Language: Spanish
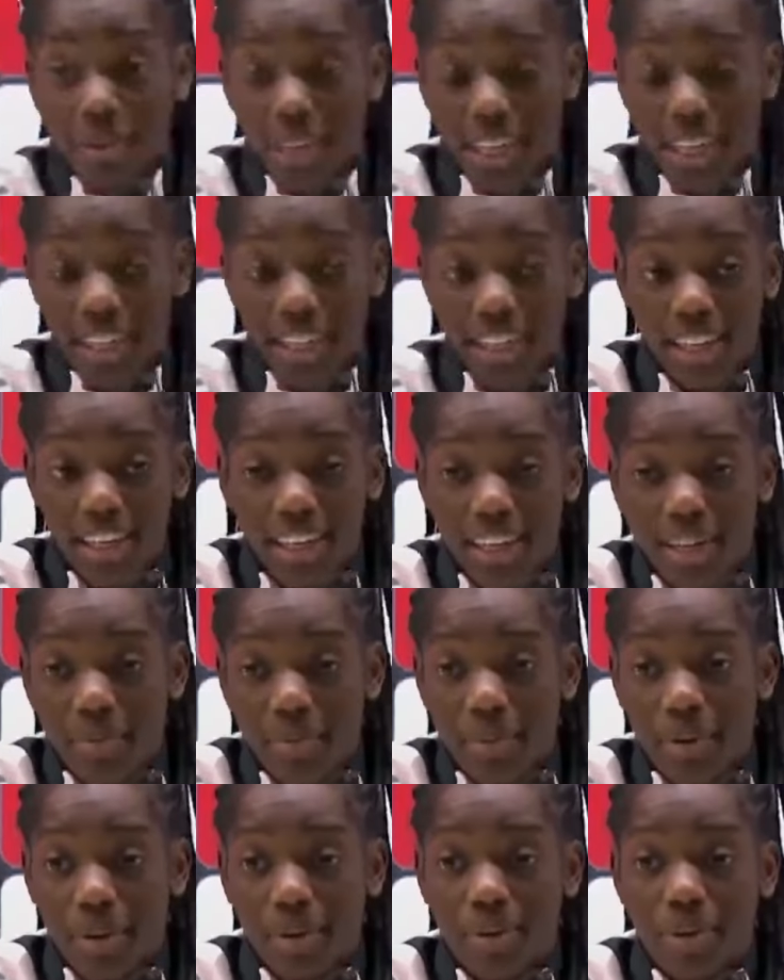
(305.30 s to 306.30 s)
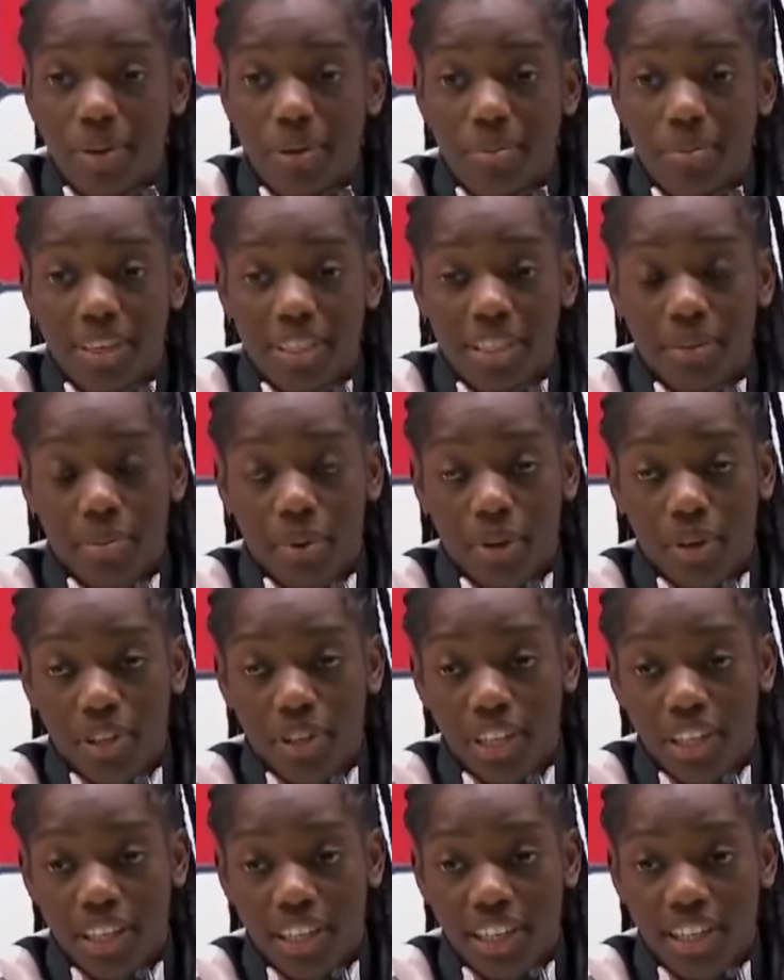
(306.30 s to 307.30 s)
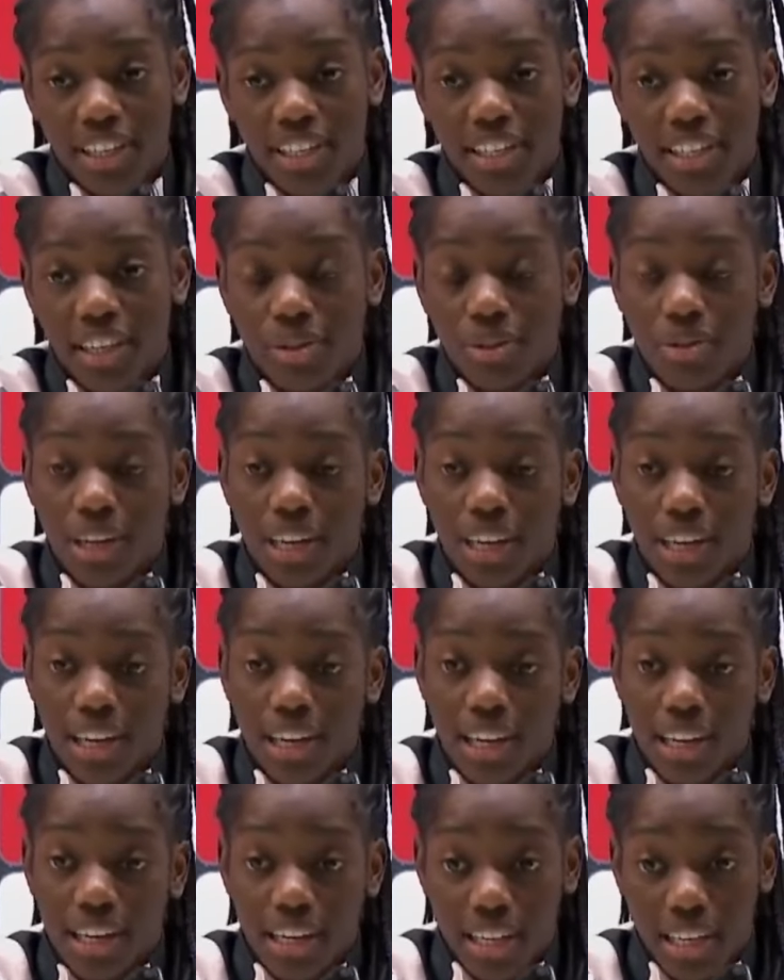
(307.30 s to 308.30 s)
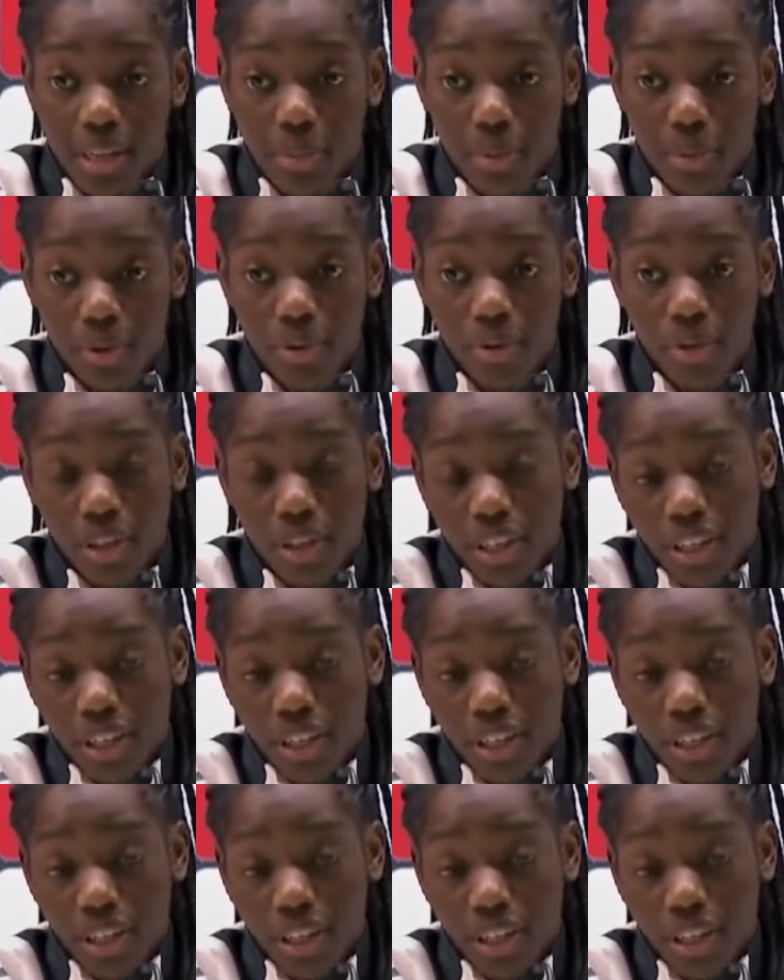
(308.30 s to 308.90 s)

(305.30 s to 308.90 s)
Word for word: bien, pero el más importante es ayudar al equipo,